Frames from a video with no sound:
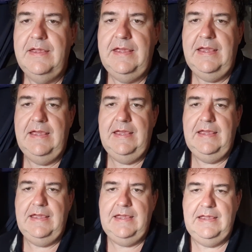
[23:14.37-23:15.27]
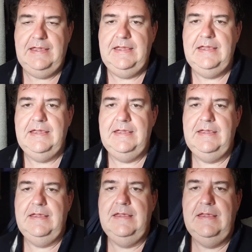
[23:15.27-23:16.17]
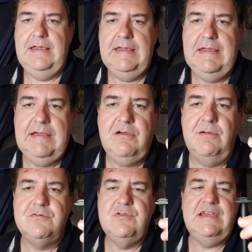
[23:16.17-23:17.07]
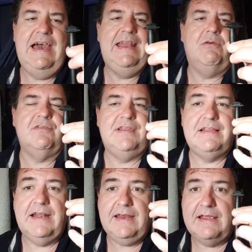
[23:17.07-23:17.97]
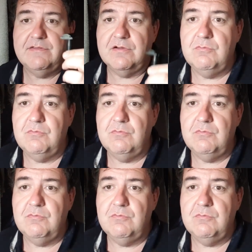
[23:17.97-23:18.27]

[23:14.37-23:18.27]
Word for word: e come giudicare cosa sta andando reso?